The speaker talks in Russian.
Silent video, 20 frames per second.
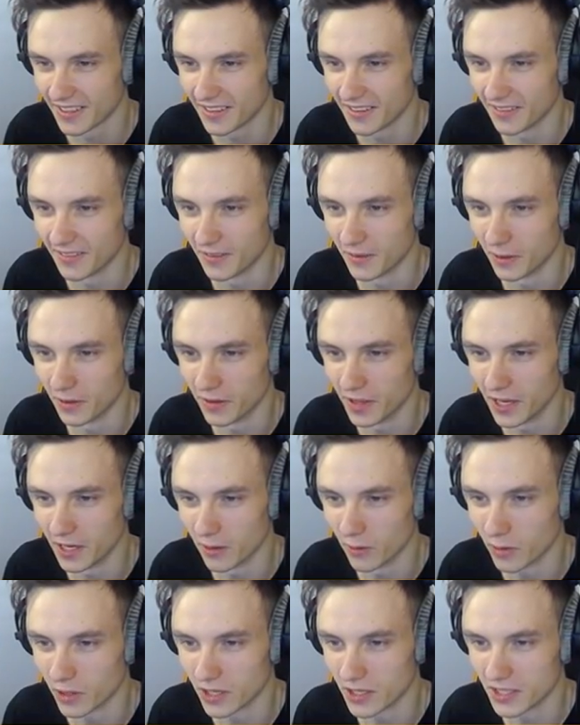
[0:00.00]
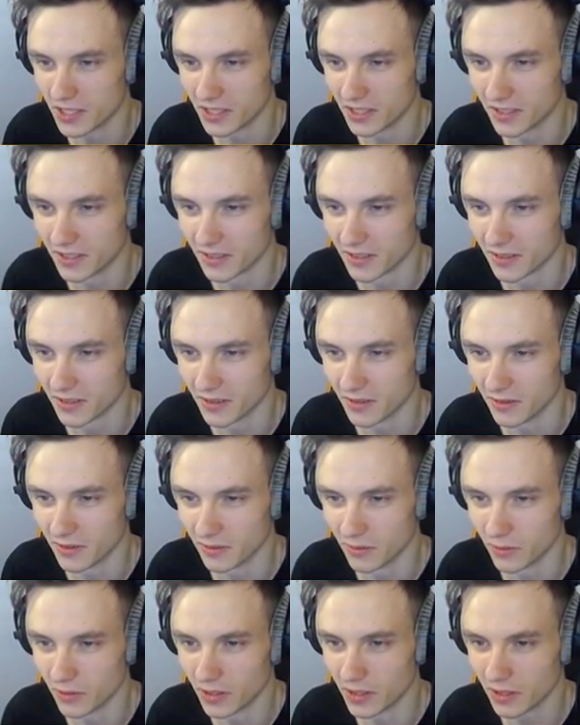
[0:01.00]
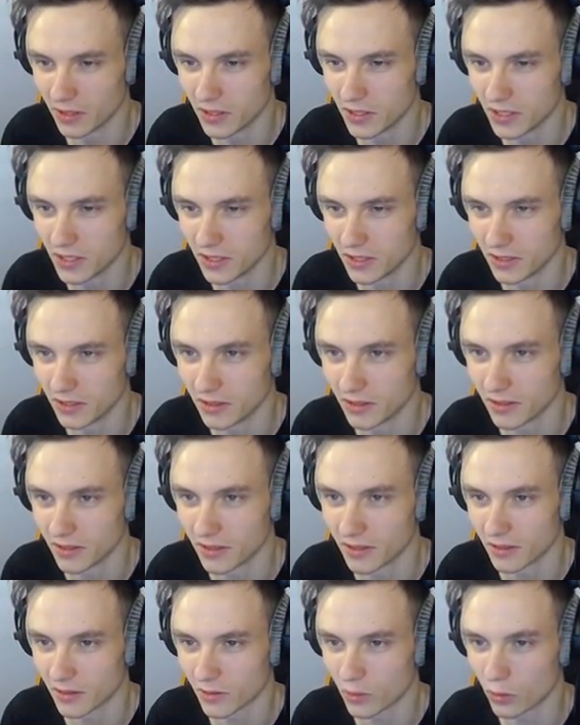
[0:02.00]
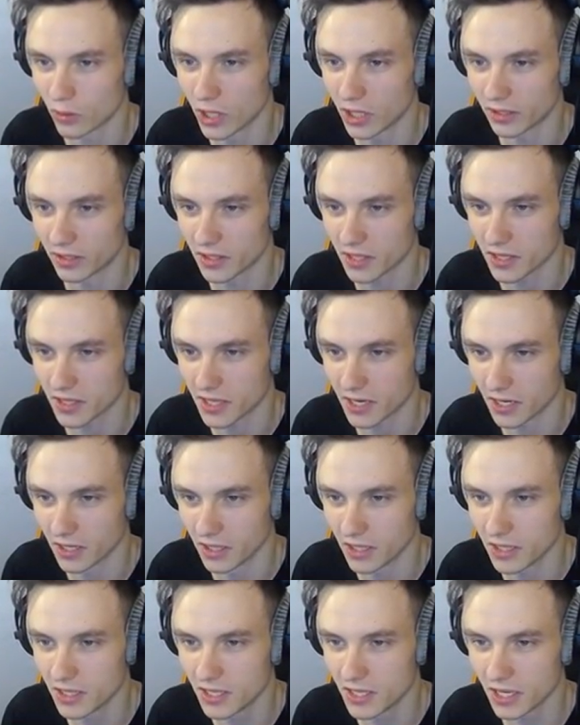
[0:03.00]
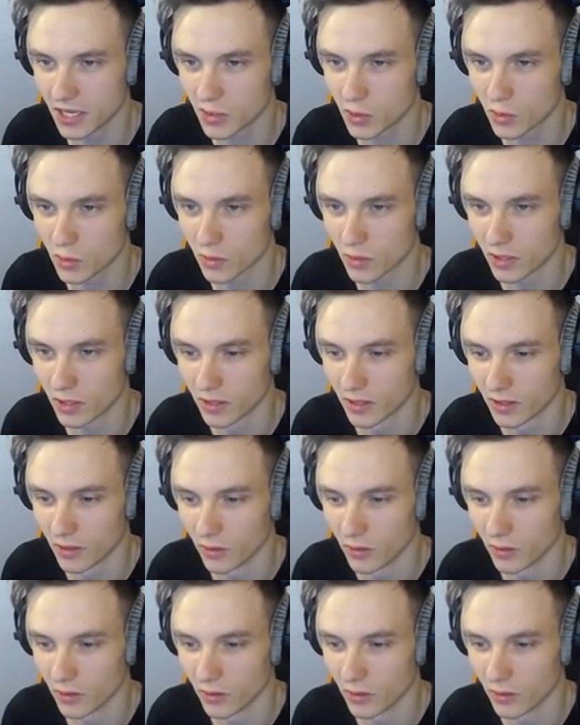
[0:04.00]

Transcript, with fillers: Вот, да, уходи. А, я застрял! Куда ты застрял? Иди отсюда.